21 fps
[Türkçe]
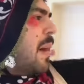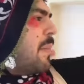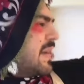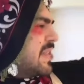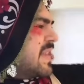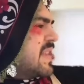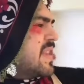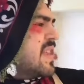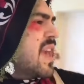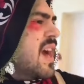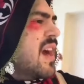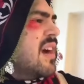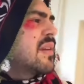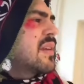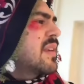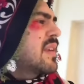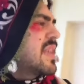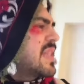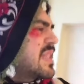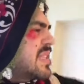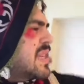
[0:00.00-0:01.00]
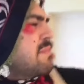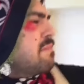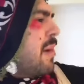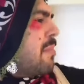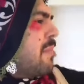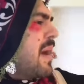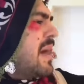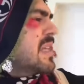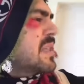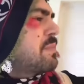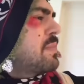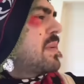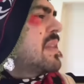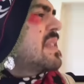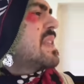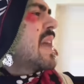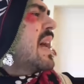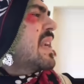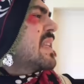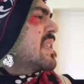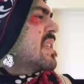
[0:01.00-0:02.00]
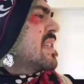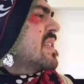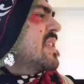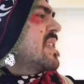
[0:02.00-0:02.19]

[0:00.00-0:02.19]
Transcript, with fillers: Baba din ya. Gitsin babanız pizza alsın